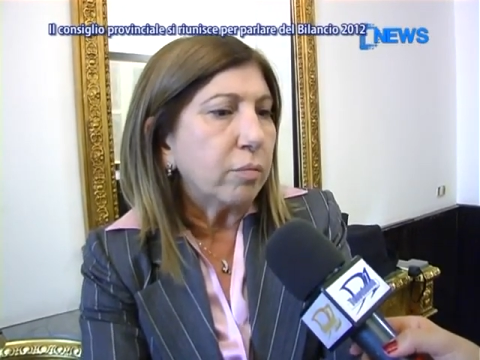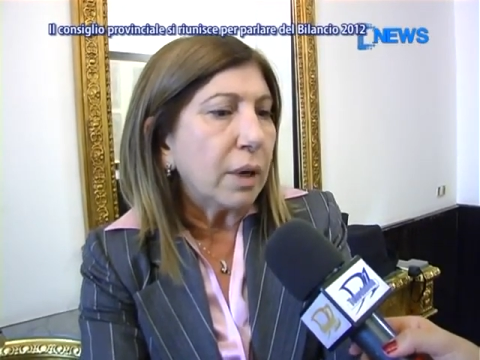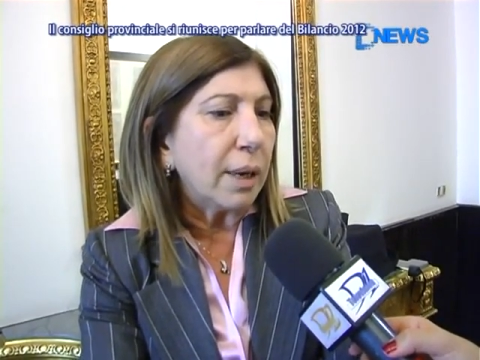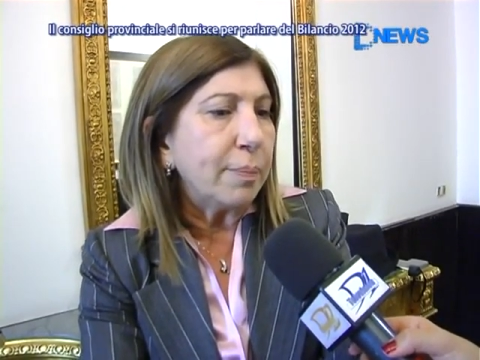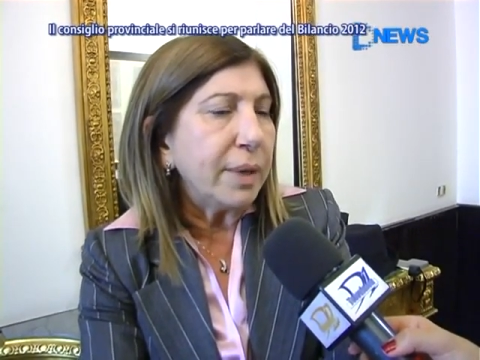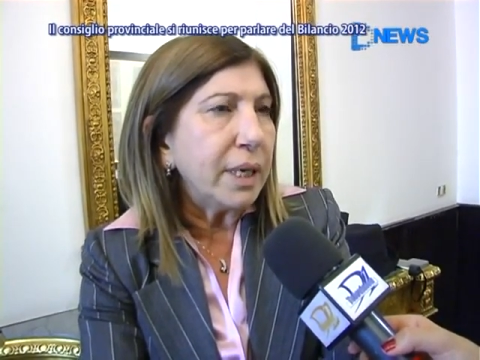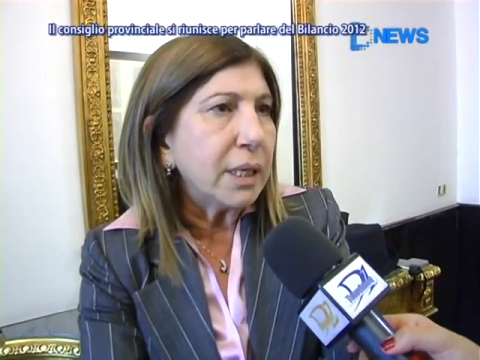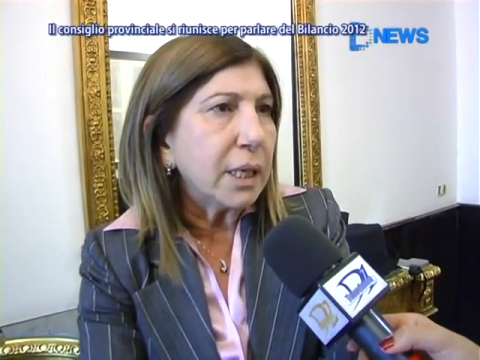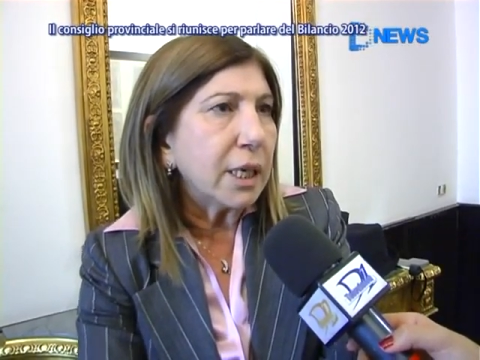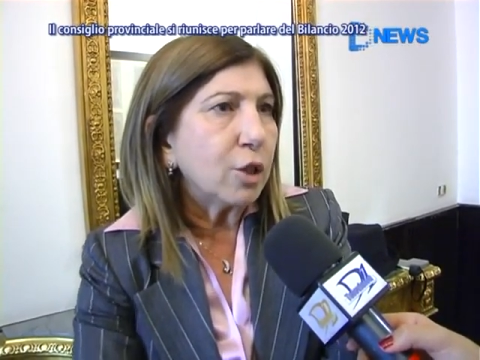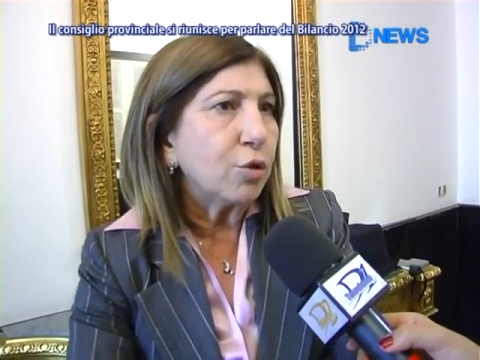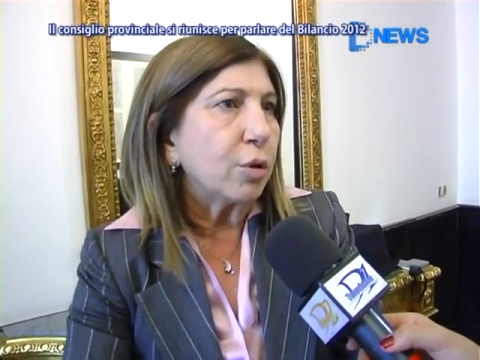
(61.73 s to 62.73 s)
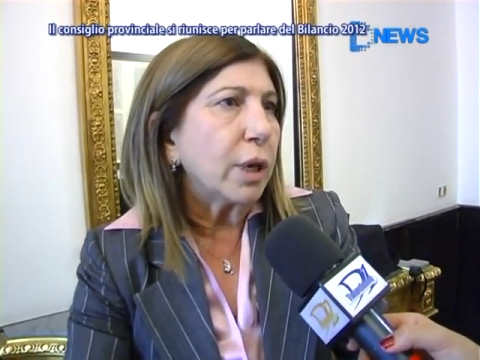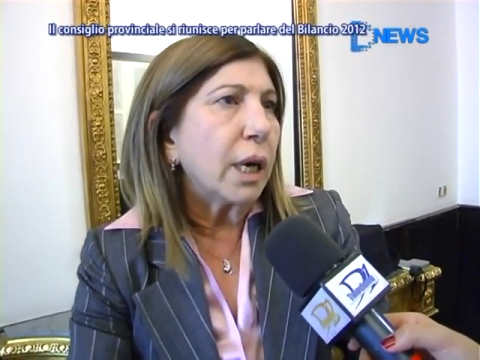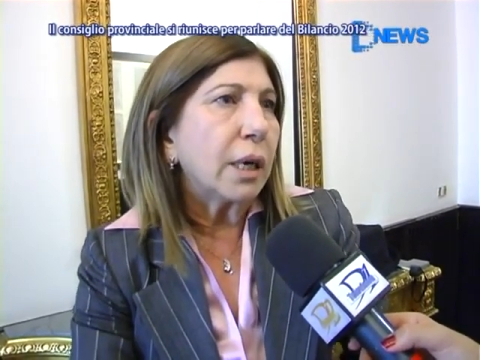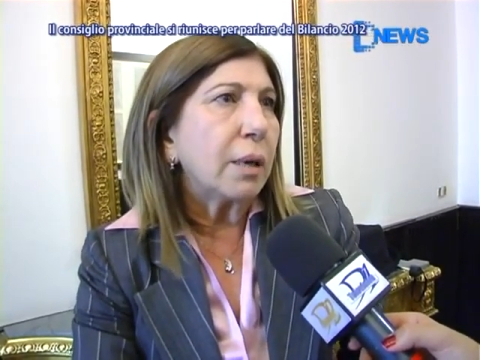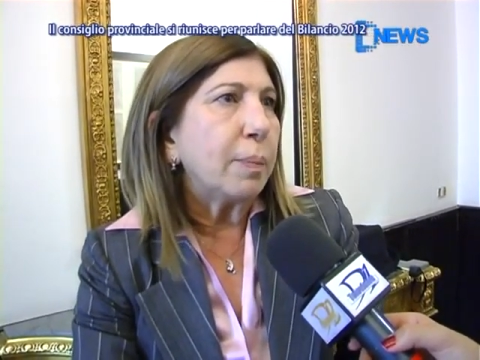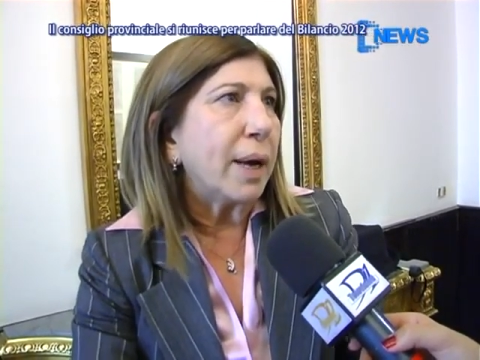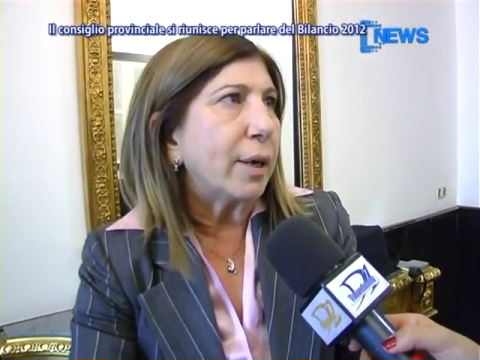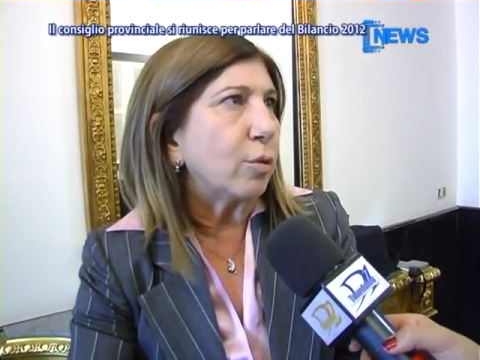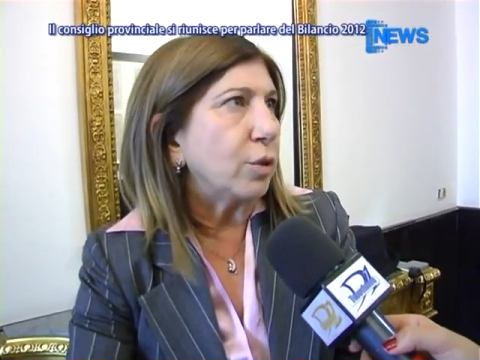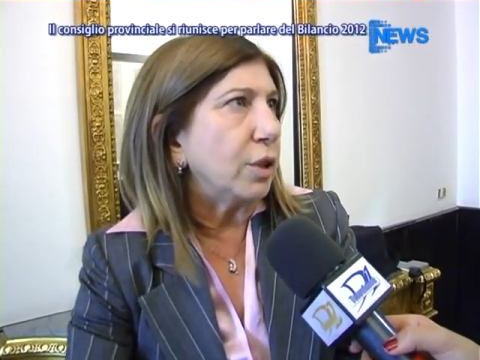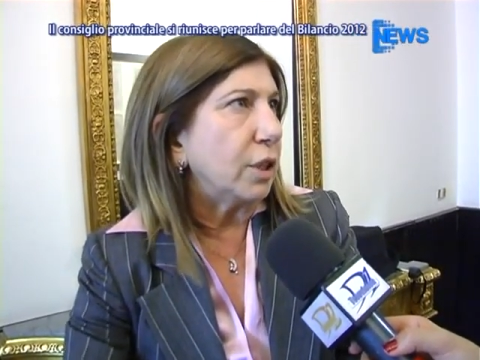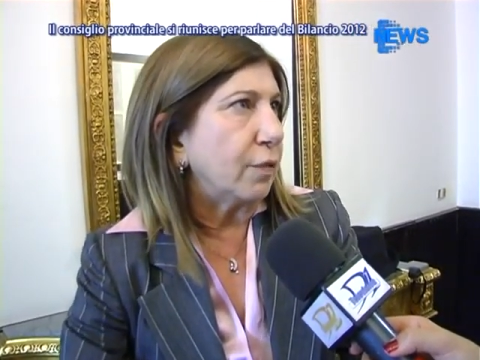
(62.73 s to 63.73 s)
l'amministrazione al riparo
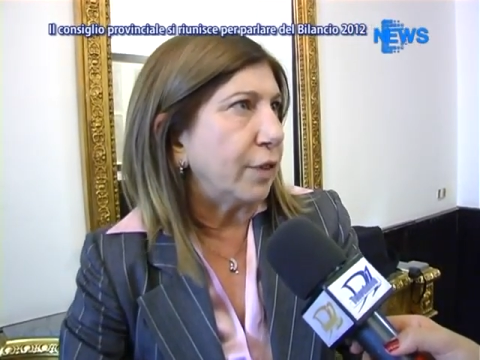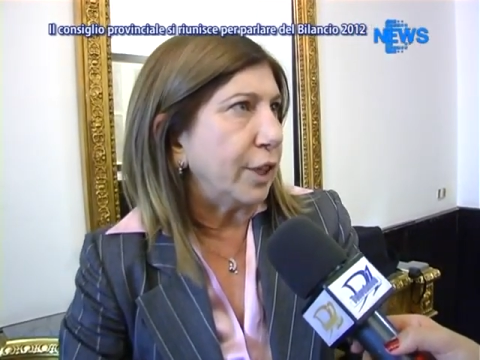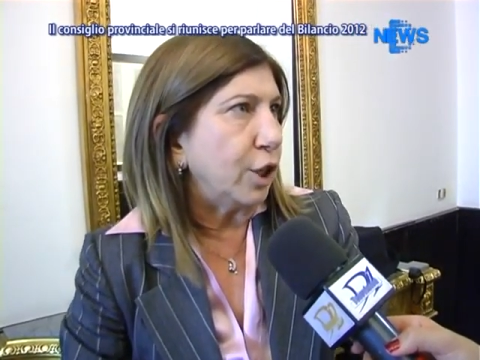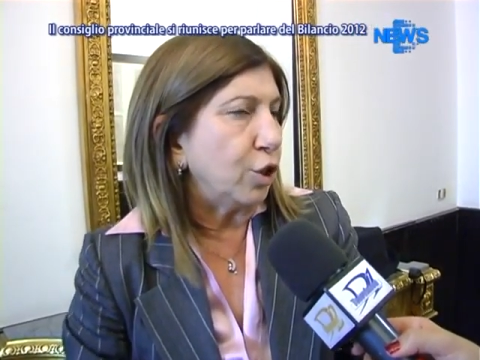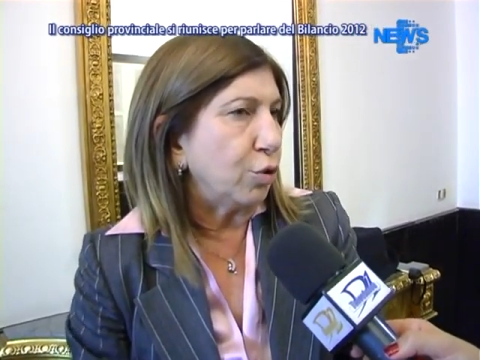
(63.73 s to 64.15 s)
di interventi